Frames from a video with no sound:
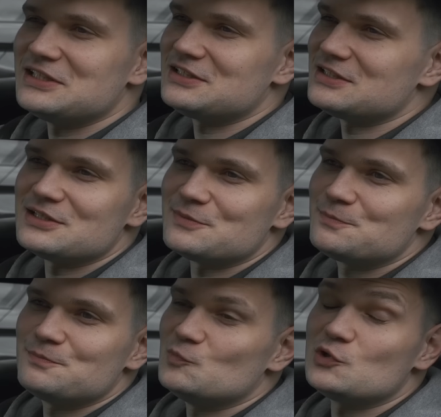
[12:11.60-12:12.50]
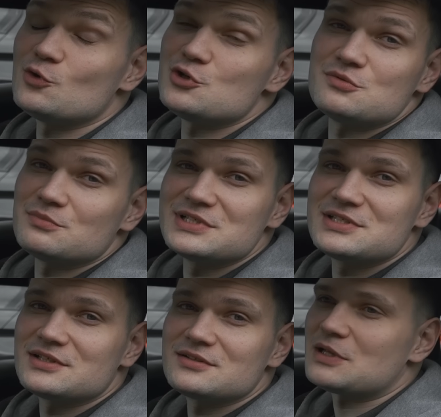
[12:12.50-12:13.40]
это, ну, это очень
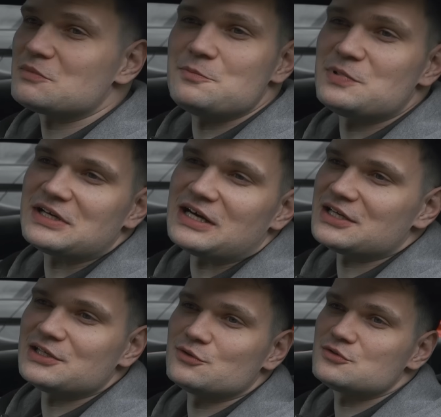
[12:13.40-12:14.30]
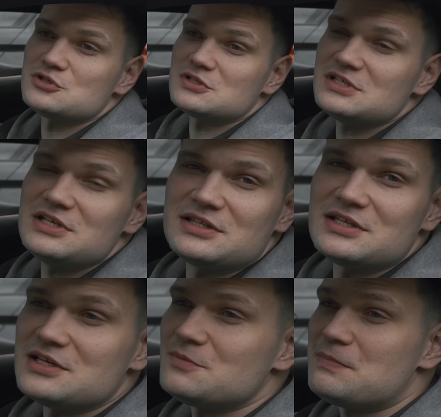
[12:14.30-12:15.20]
быстро. Там гиперкары едут 4,
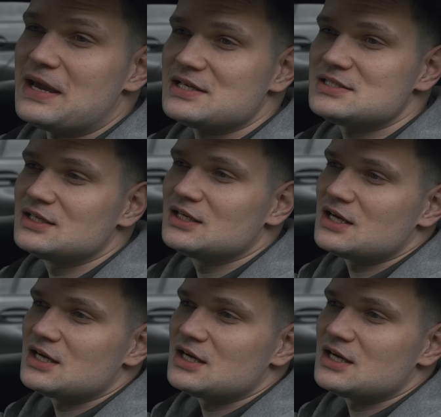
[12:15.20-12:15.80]
3, 5,